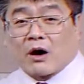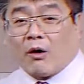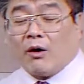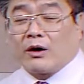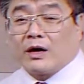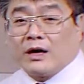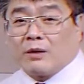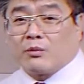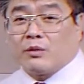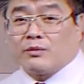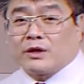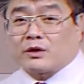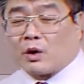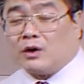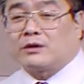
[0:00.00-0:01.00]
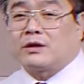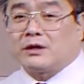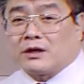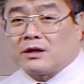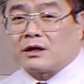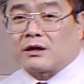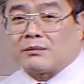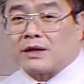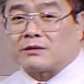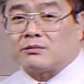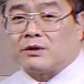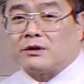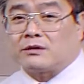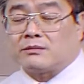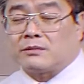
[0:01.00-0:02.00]
거래량 부분이 더 있어야 된다, 그렇게
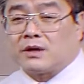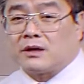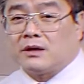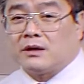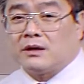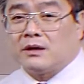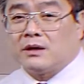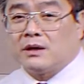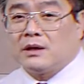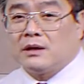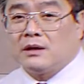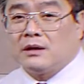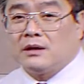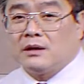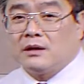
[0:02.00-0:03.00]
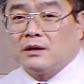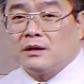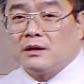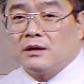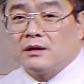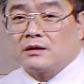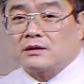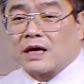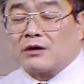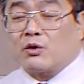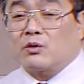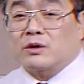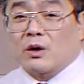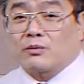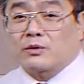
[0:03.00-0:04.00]
말씀드렸습니다.
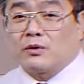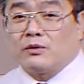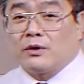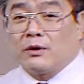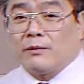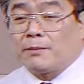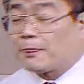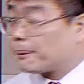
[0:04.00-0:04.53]
자동차 업종은요.